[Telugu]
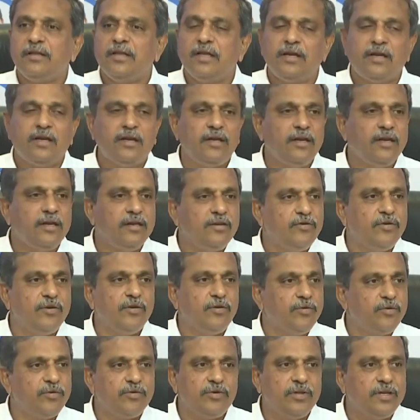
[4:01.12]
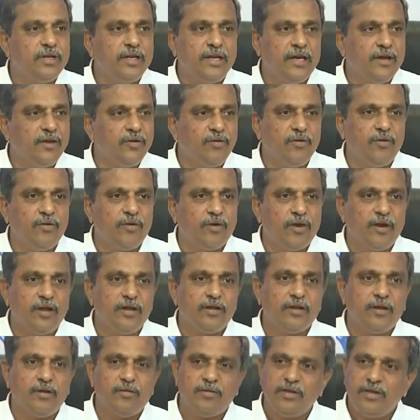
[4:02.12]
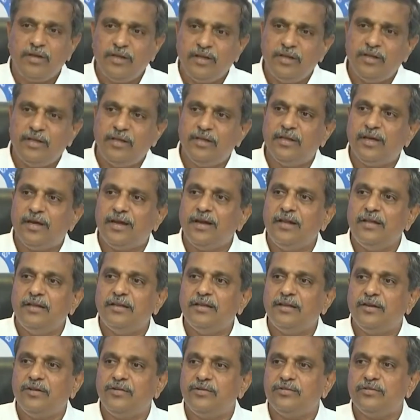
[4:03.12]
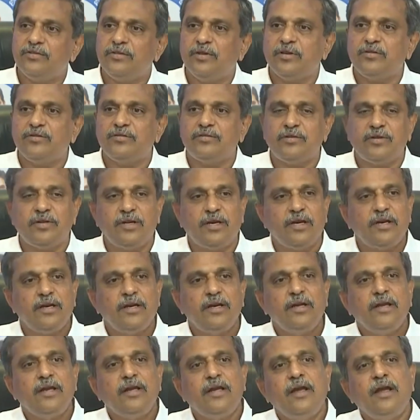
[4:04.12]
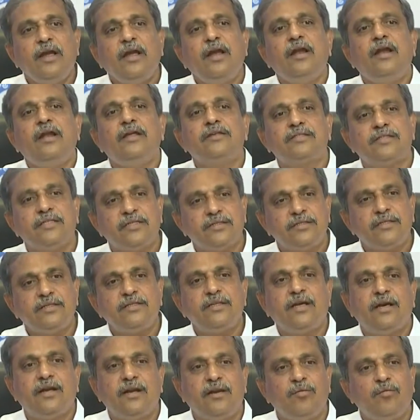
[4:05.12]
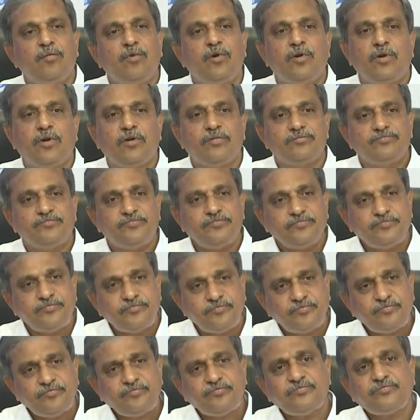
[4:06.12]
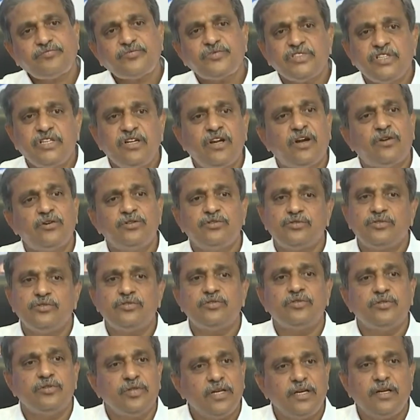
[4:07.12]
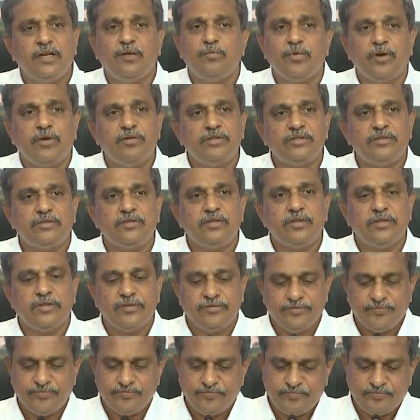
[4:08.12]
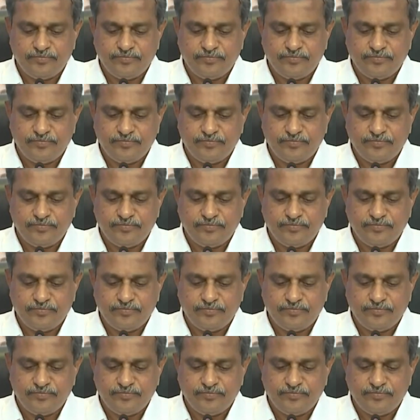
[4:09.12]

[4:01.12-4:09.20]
దానికి ఇది కూడా ఉంటుందని నేను అనుకోవట్లే కాబట్టి దీని దారిన ఇది జరుగుతుంది అనుకుంటున్నా ఈ డిస్కషన్ దారిన మోర్ నడుస్తుంటుందని నేను భావిస్తున్నాను